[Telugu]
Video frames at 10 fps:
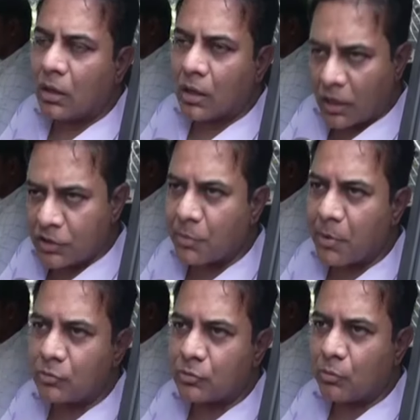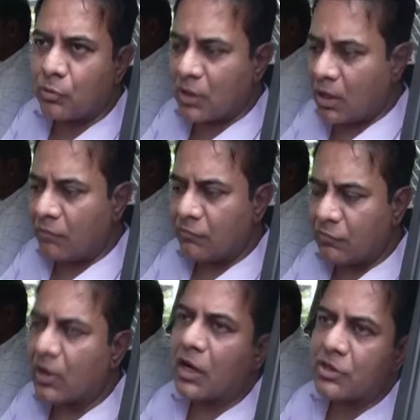కేంద్ర ప్రభుత్వం ముందుగా
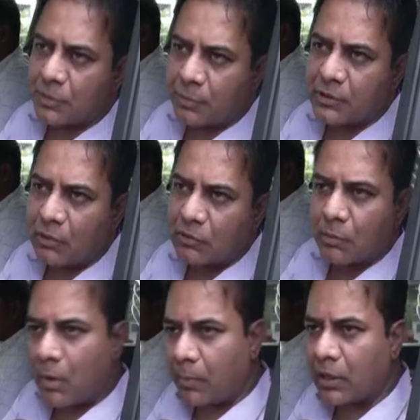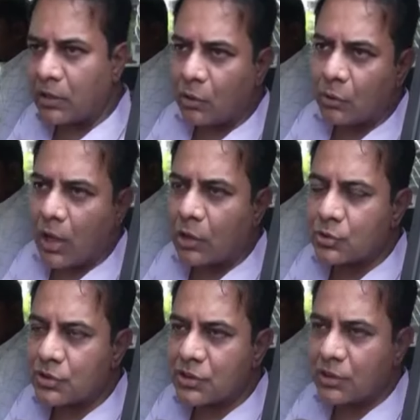వివరంగా చెప్పిన తర్వాత మా పార్టీలో కూడా
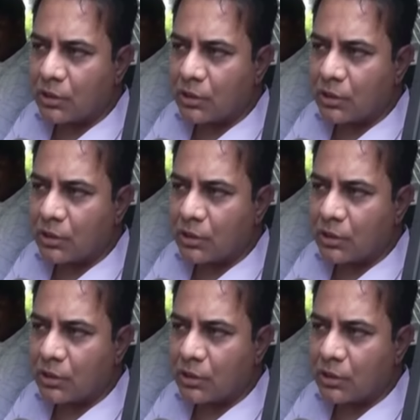ఆలోచించి